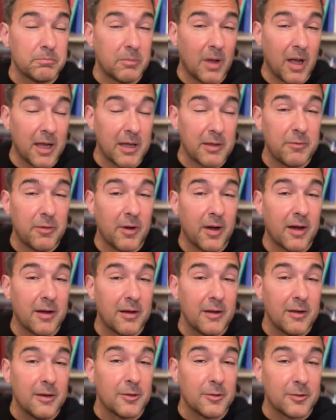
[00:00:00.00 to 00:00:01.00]
einfach
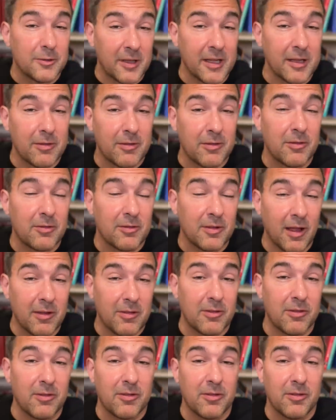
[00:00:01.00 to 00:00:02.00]
des,
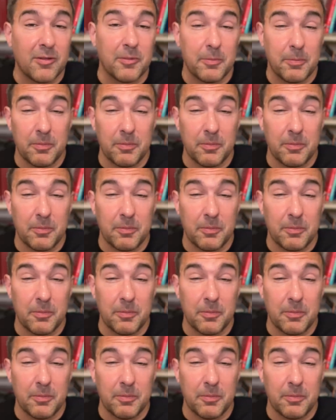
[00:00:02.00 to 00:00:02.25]
das,